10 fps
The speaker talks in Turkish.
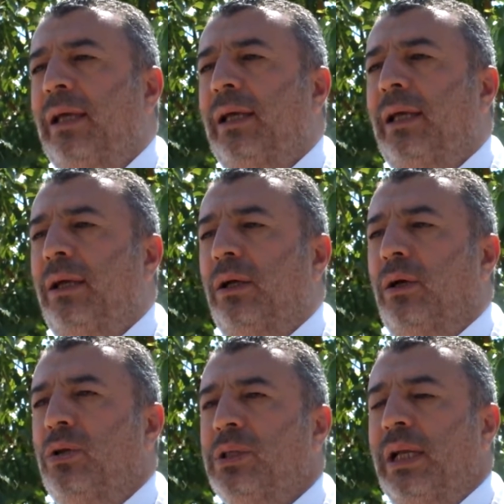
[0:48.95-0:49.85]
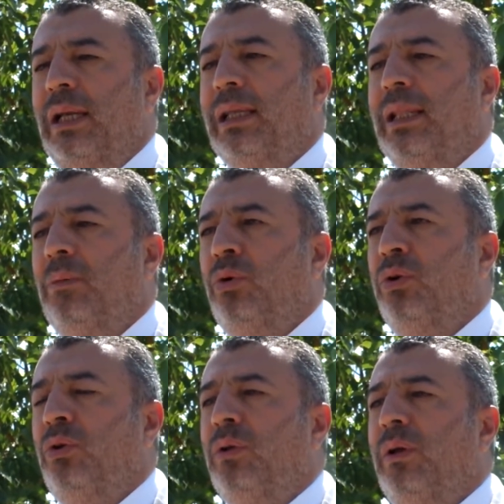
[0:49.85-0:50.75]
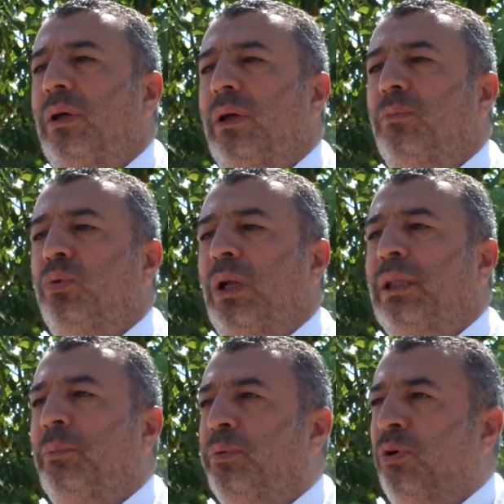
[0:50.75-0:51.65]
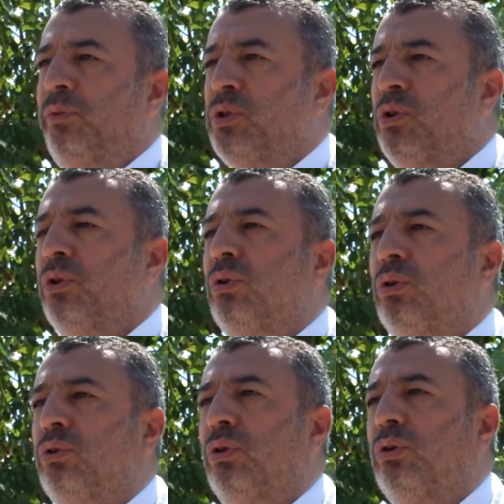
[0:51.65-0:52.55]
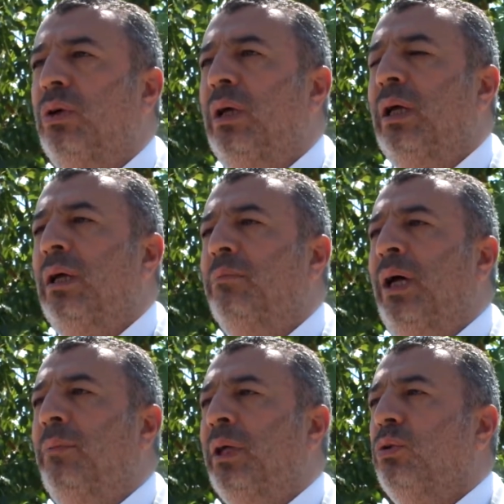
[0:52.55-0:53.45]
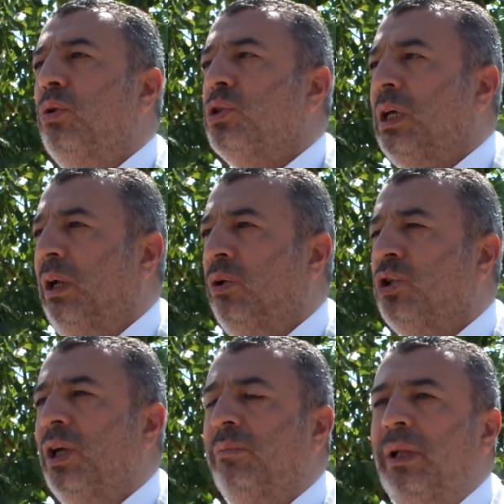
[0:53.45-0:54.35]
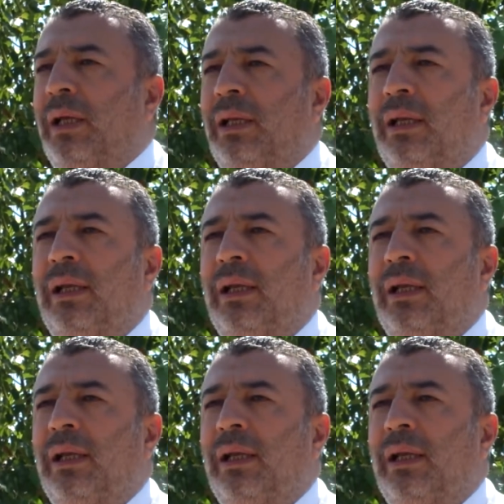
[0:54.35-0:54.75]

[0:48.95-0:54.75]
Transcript: E, özellikle bugün e, burada Profesör Doktor Mehmet Özkan hocamla